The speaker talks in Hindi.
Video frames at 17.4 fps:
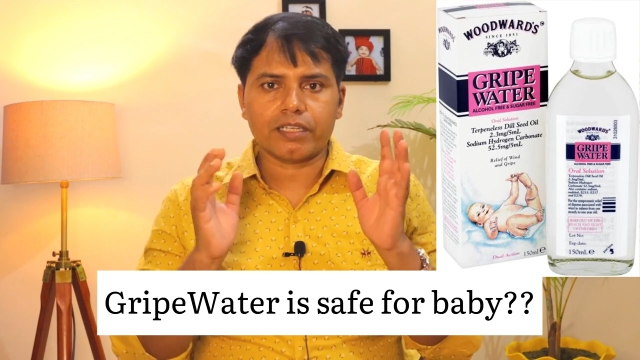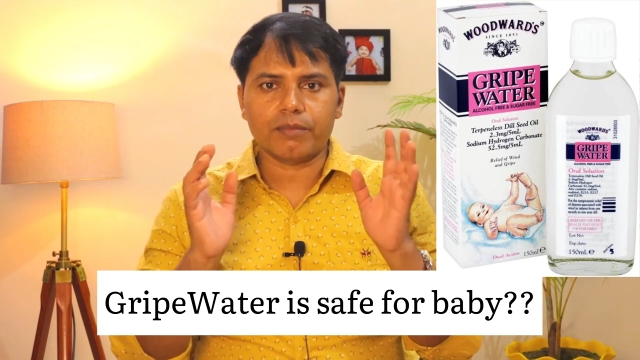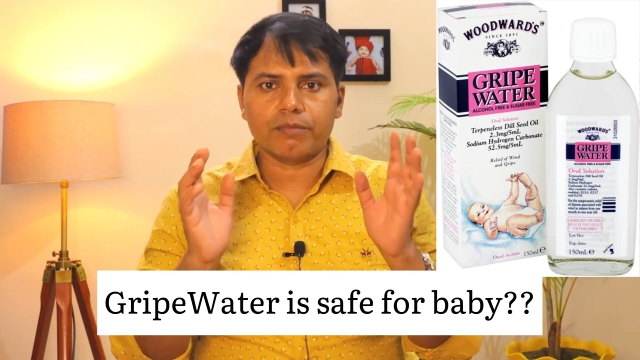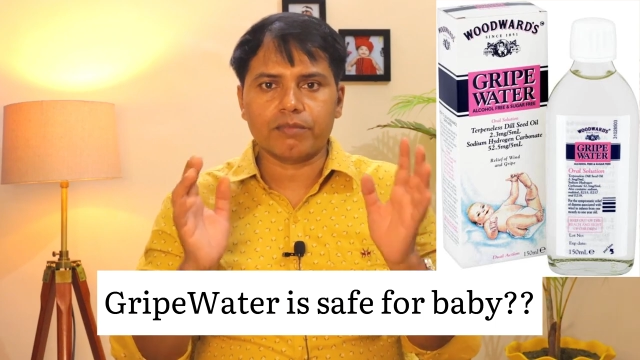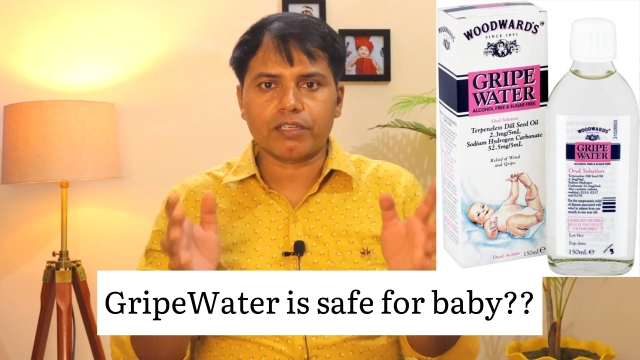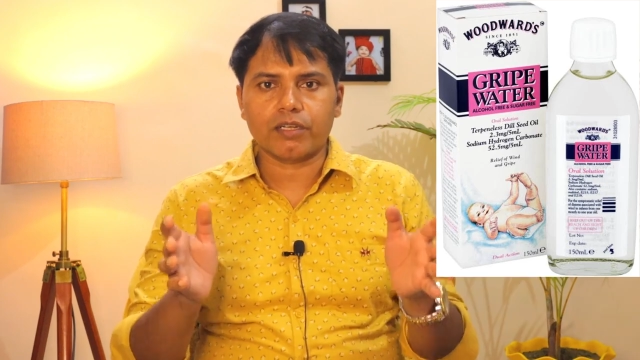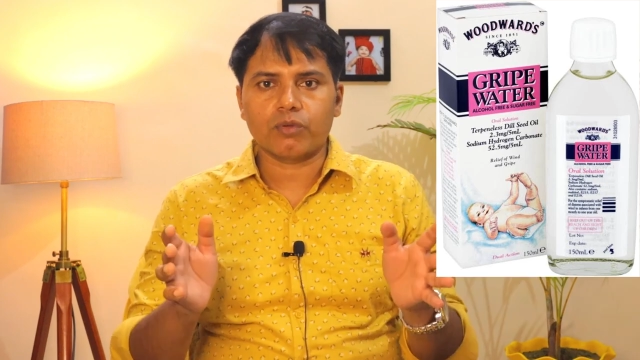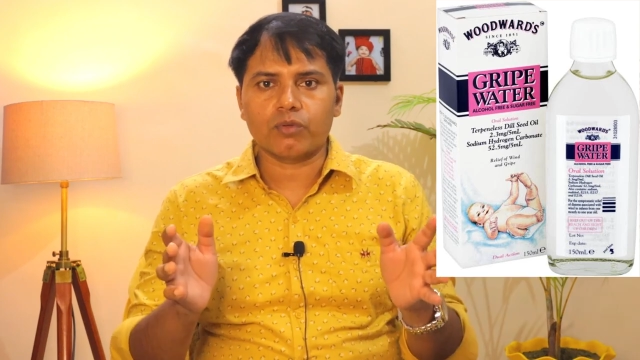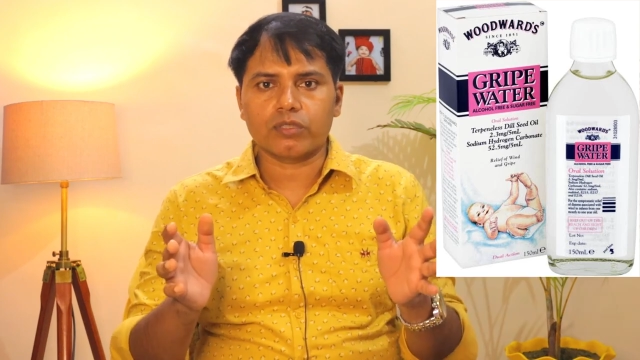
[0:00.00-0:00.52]

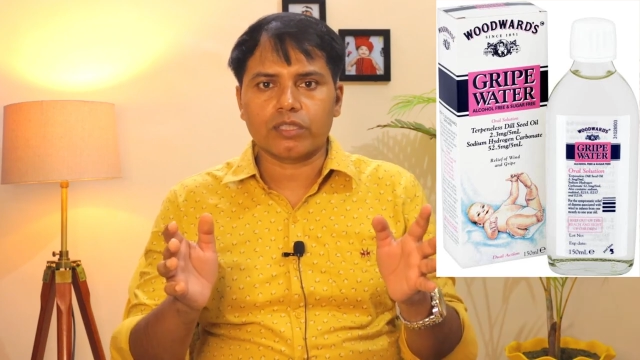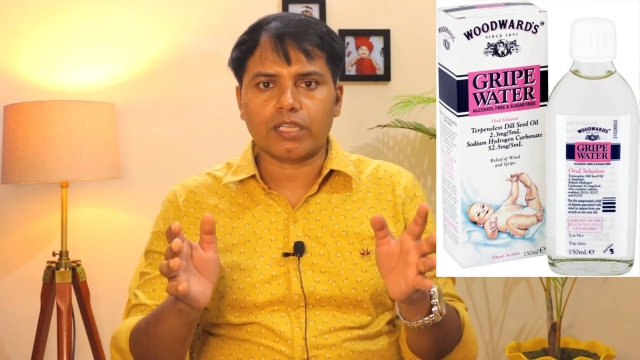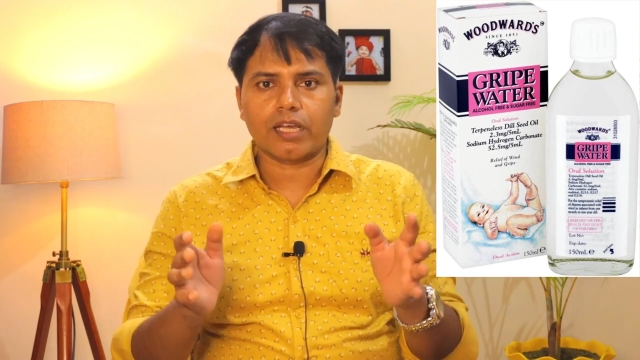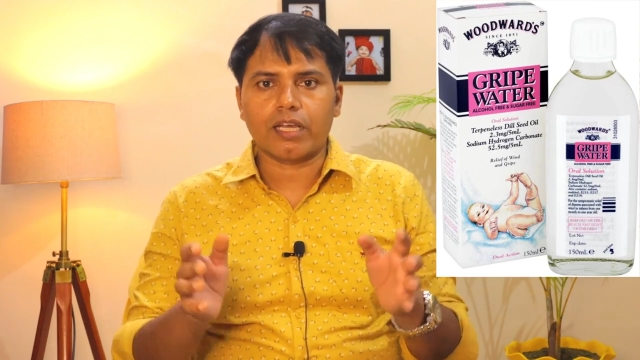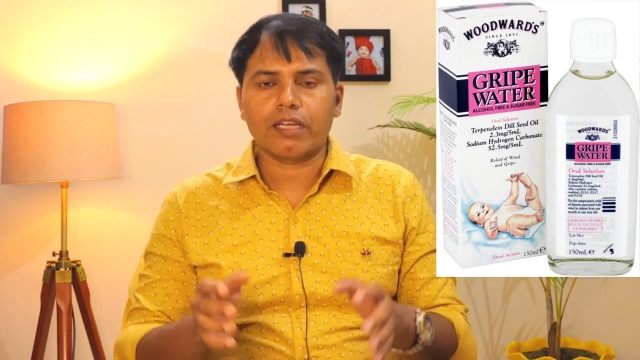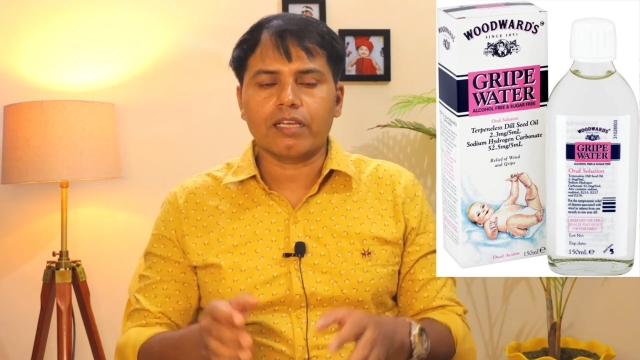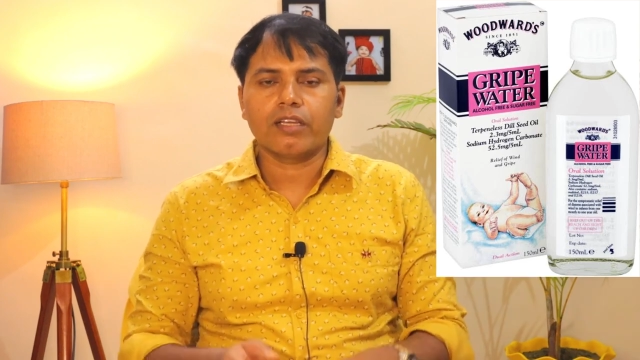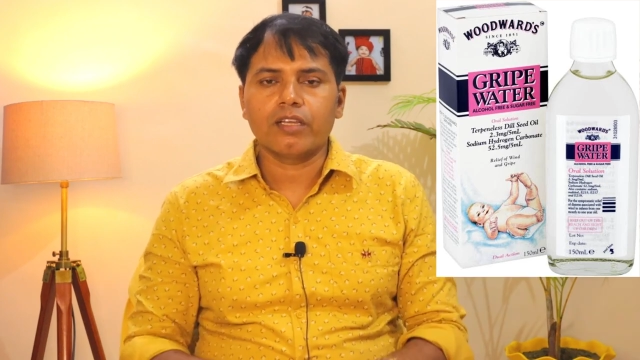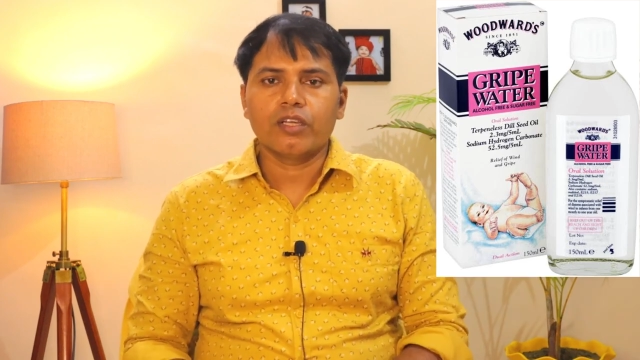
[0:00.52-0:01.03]
केमिकल
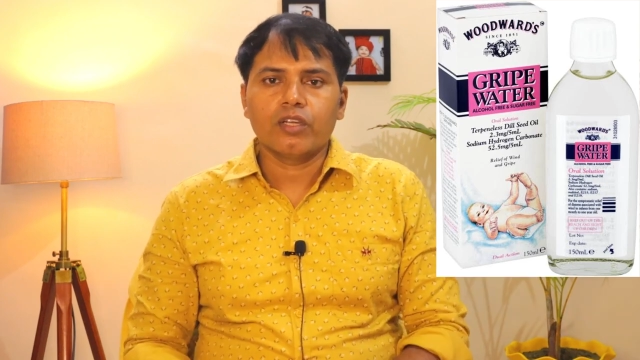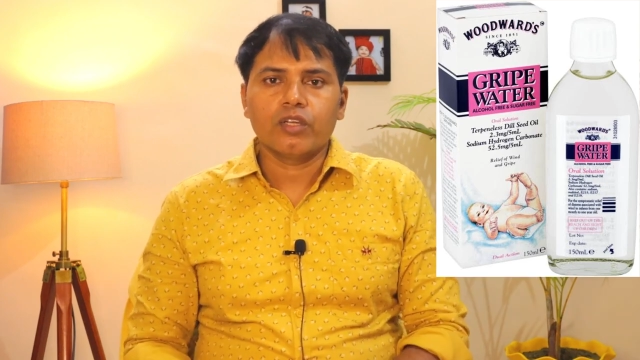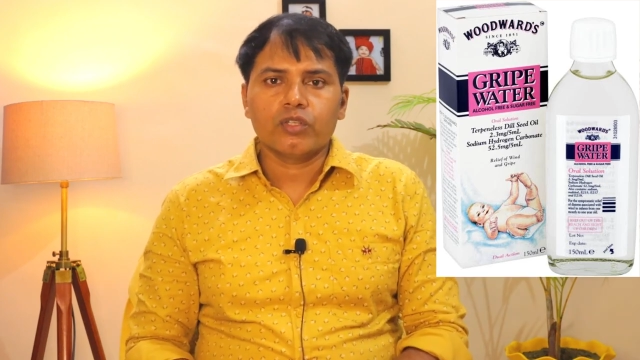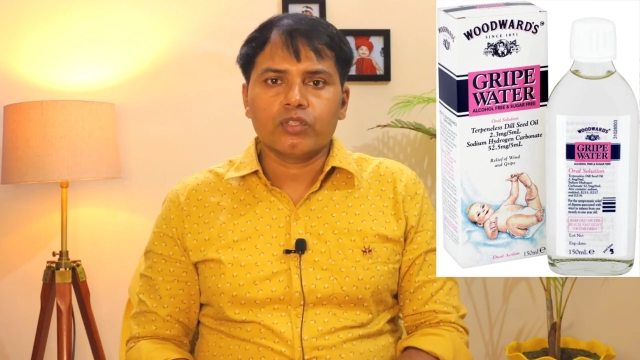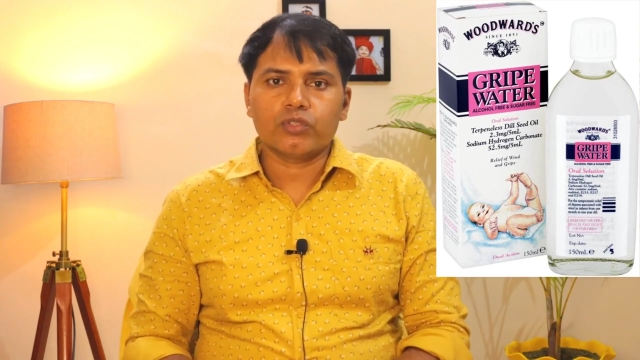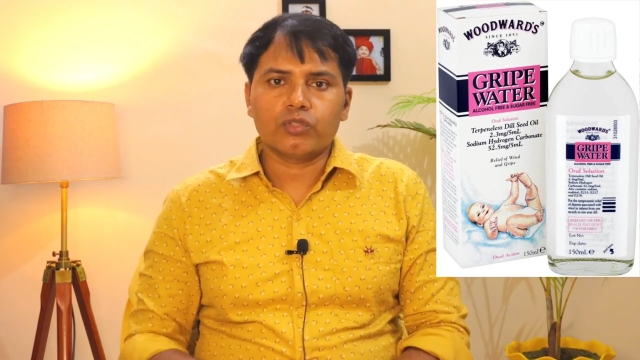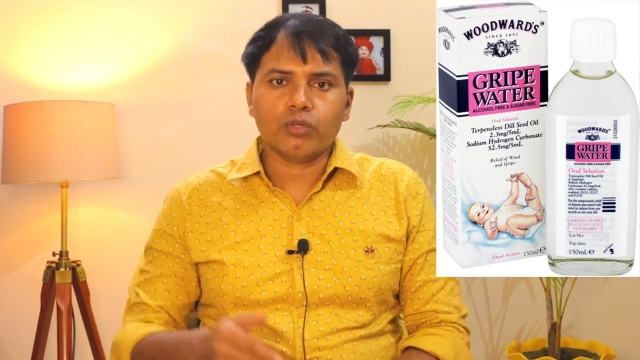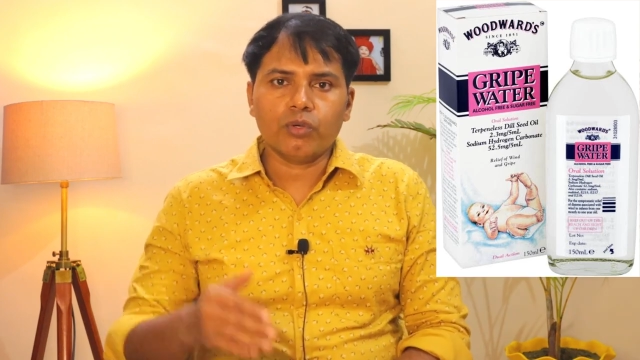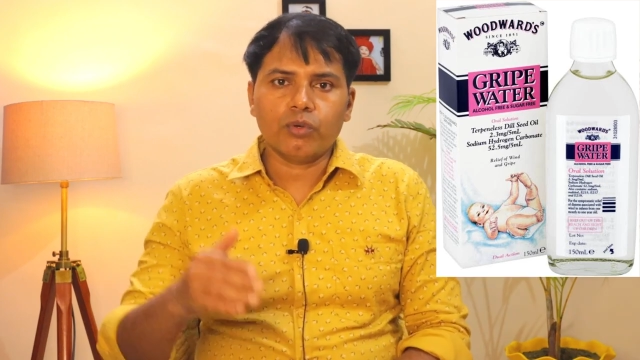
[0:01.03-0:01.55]
होता है
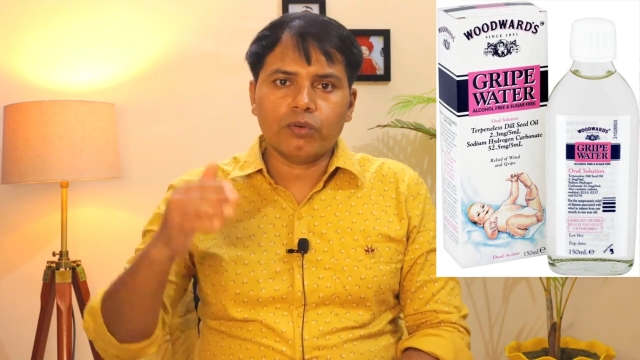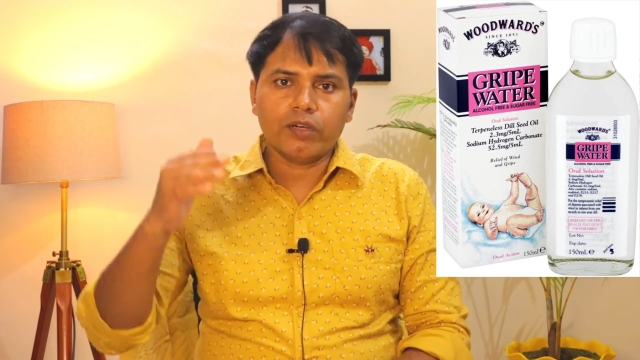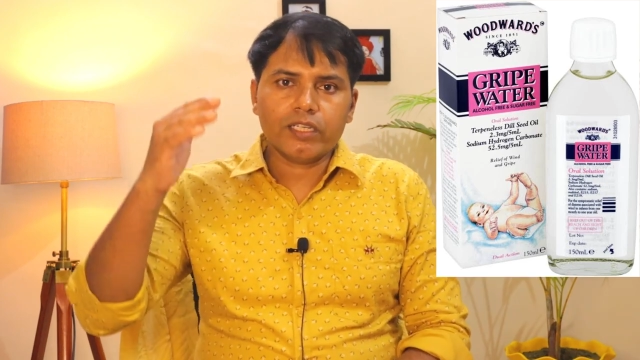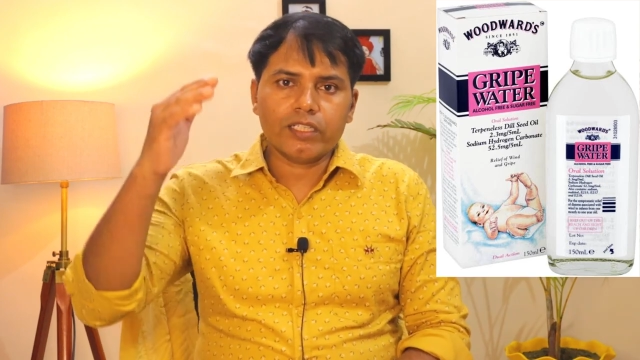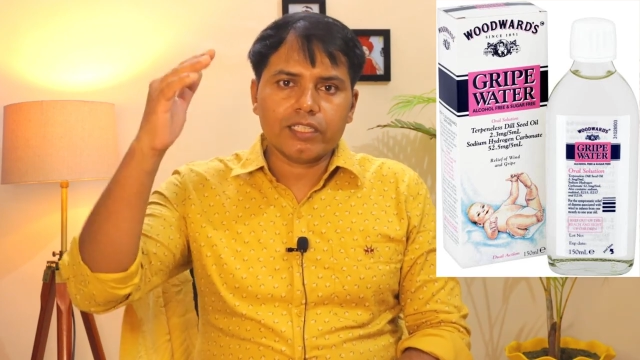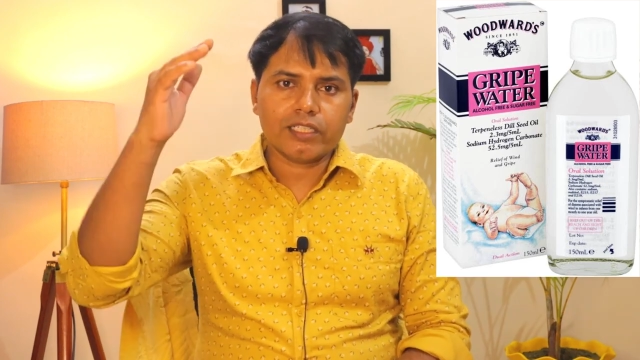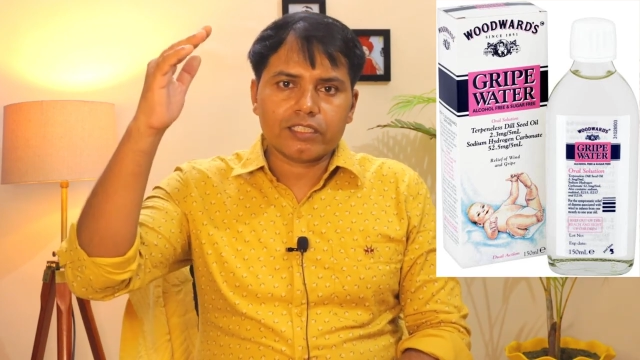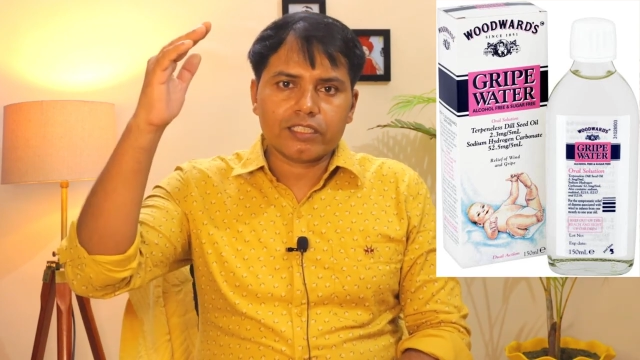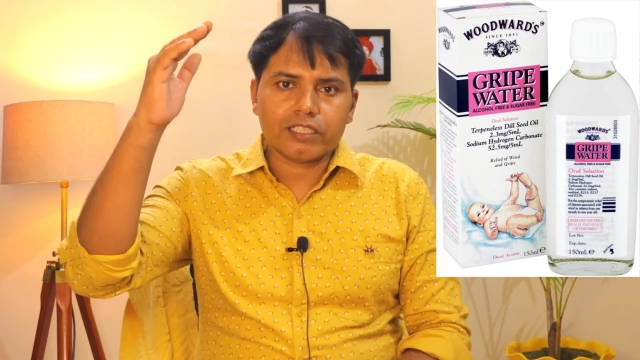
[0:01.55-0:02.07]
जो
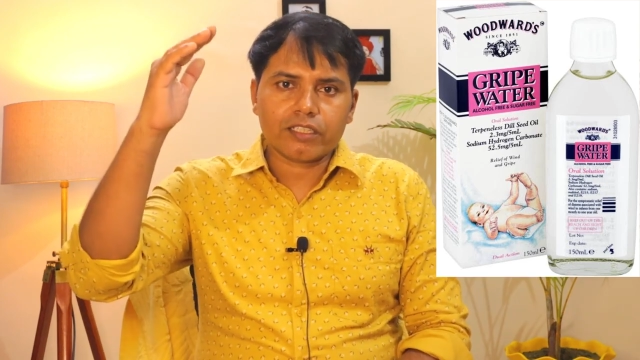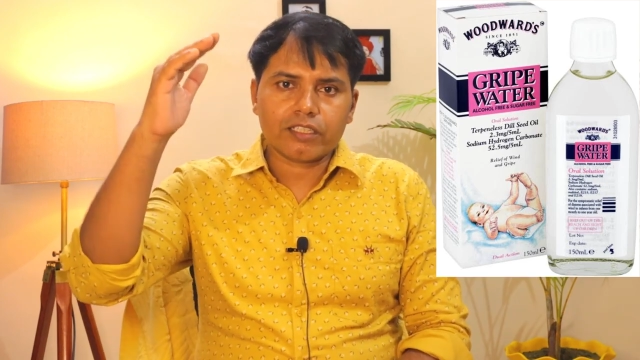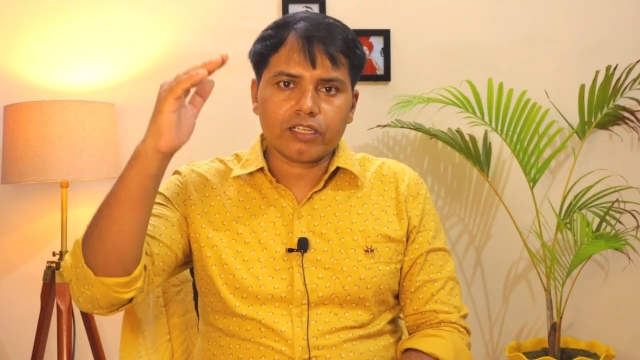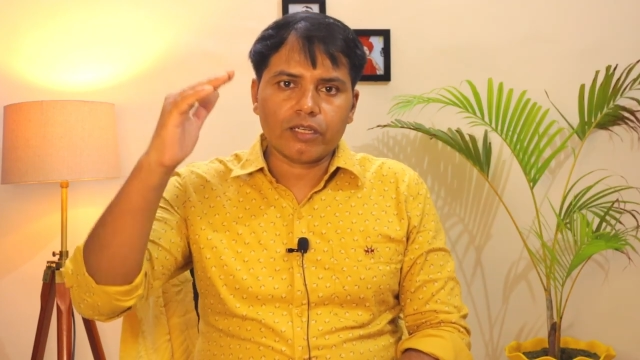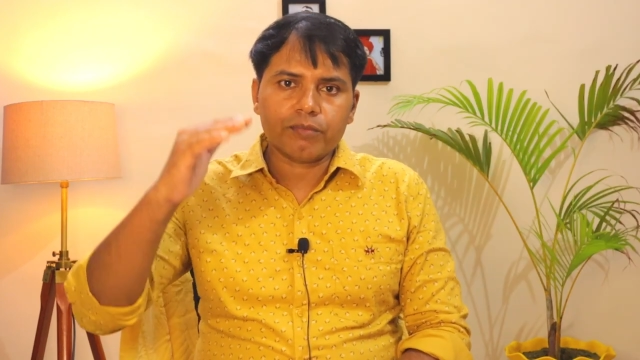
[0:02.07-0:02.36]
वन ईयर से